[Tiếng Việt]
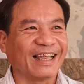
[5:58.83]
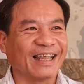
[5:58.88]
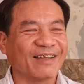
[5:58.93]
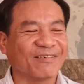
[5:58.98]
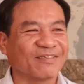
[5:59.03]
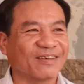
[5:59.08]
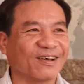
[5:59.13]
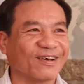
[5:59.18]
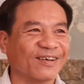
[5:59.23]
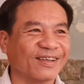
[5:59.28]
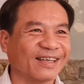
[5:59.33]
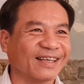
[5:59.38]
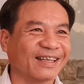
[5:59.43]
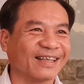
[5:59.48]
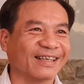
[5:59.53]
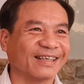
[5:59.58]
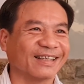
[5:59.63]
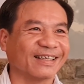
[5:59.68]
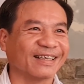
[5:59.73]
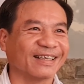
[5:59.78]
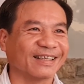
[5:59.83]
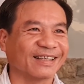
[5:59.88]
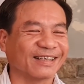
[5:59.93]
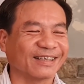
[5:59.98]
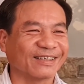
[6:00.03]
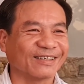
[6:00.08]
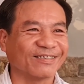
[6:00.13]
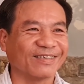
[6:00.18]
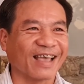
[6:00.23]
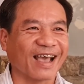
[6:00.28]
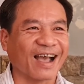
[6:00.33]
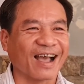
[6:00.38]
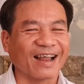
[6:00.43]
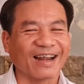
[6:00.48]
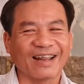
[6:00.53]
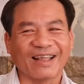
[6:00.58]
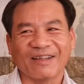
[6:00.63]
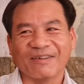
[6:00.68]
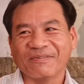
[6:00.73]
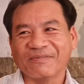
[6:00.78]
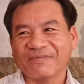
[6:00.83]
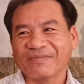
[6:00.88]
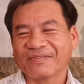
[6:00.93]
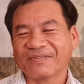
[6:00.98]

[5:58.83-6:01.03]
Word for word: em nói dở lắm